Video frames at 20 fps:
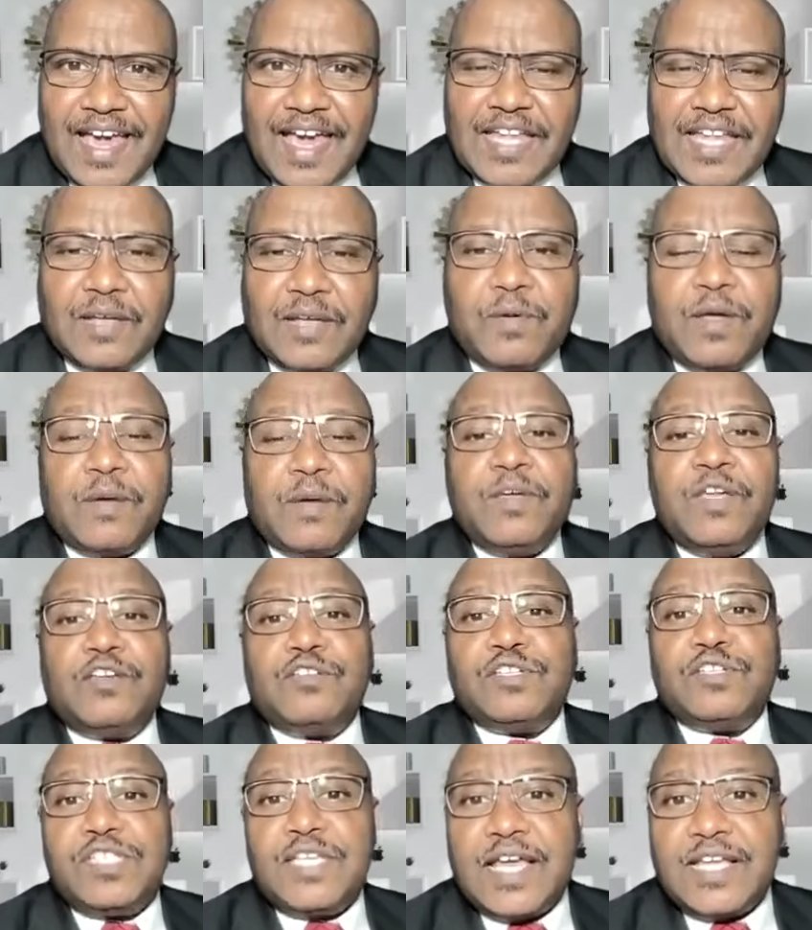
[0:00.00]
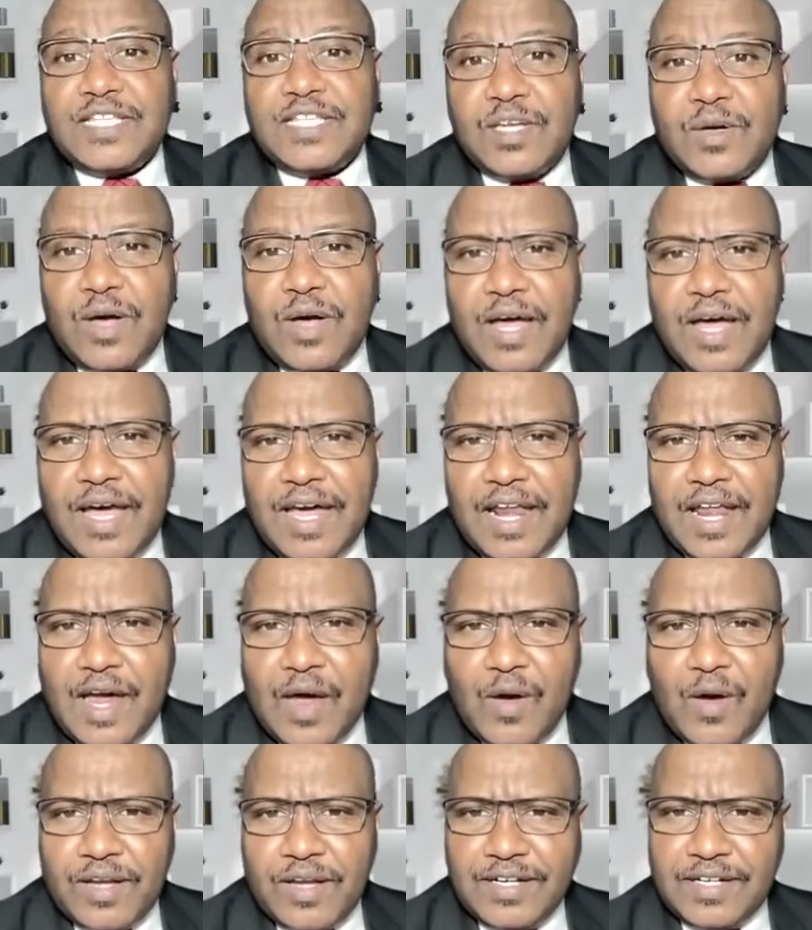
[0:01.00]
أدب كبير في السياسة
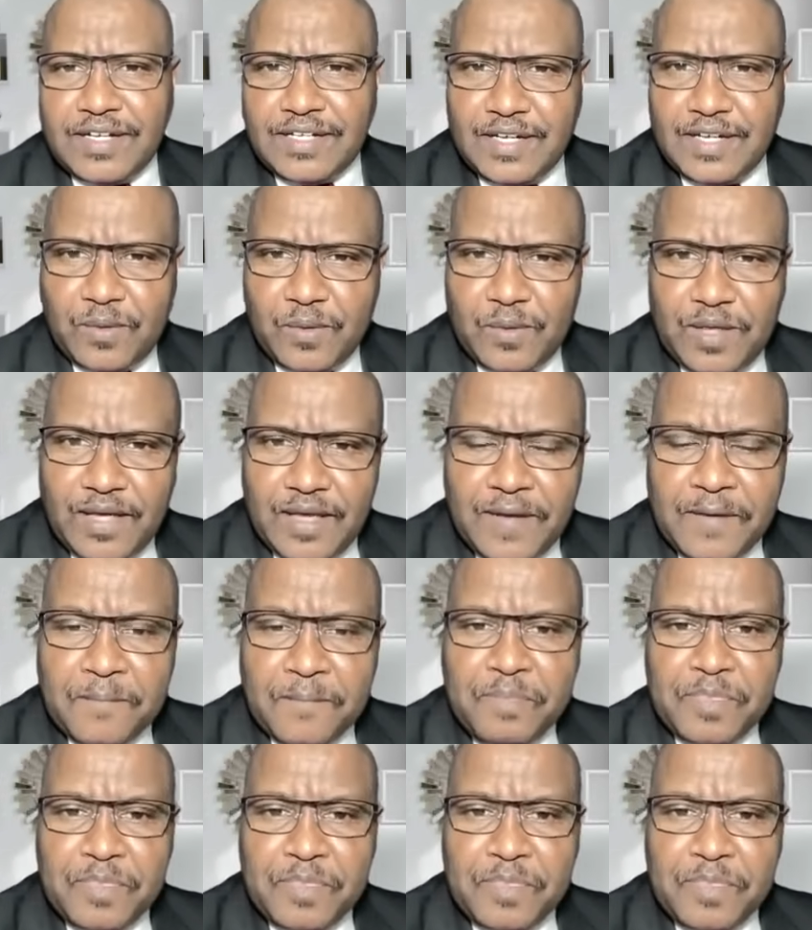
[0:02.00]
والقوانين الدولية